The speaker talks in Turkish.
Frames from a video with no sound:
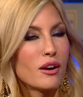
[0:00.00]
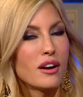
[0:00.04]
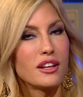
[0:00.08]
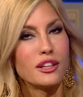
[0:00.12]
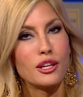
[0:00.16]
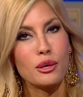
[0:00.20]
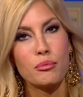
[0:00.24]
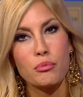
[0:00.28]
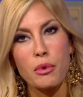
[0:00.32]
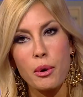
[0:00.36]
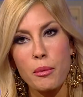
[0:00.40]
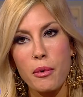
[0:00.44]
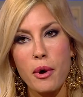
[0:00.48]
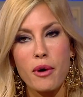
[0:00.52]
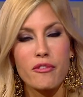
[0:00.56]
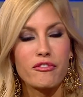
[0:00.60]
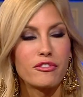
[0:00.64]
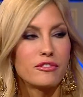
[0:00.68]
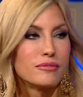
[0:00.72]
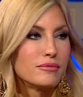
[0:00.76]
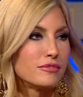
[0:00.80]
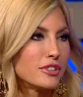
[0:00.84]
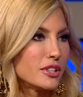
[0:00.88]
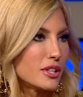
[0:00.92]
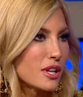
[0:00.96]
annem babam
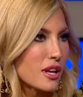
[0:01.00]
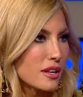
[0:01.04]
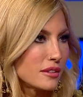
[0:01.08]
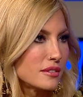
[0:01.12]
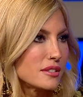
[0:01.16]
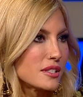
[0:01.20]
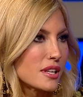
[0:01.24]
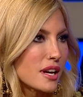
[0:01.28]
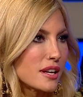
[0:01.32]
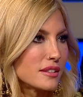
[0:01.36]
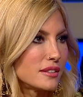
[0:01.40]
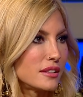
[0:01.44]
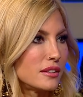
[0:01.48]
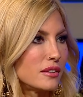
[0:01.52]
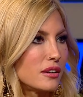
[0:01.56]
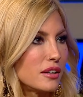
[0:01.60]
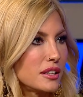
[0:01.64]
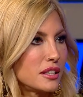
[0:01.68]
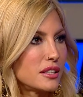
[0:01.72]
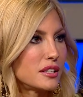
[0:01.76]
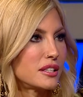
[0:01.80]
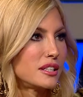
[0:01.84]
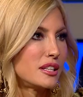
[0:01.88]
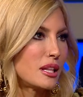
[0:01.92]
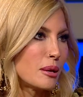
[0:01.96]
falan zaten
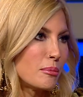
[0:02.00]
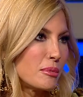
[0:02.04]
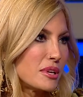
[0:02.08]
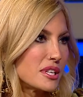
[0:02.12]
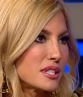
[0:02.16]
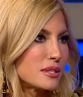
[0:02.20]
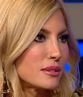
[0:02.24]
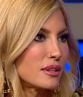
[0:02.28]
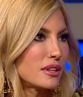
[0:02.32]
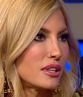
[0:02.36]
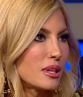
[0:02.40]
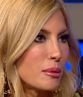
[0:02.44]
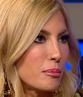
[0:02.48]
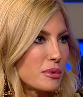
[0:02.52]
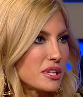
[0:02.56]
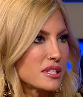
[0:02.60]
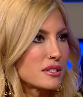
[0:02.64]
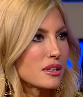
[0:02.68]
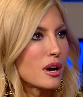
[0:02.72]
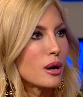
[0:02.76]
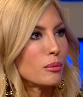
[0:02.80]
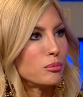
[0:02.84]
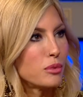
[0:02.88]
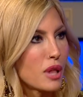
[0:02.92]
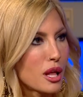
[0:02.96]
hayır gidemeyiz edemeyiz
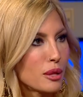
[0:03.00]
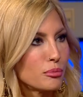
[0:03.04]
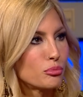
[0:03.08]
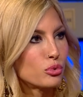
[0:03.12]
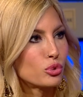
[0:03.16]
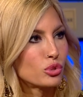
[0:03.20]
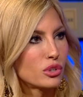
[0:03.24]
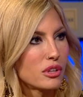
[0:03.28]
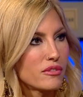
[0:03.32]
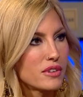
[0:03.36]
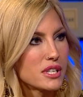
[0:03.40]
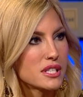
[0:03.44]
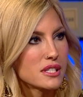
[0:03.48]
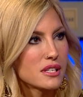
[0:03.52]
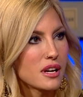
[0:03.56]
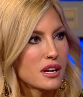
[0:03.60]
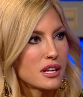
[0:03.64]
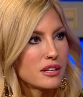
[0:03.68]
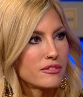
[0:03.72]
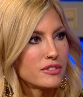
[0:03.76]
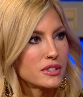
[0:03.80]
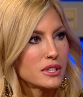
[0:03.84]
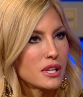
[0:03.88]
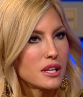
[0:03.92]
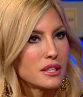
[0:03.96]
ablan burada
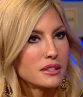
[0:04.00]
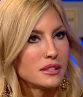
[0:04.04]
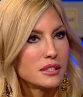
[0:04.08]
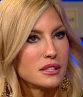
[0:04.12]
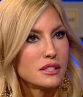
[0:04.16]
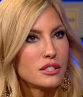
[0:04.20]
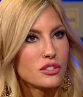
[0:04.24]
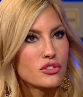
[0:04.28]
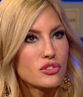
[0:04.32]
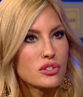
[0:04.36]
vesaire falan dediği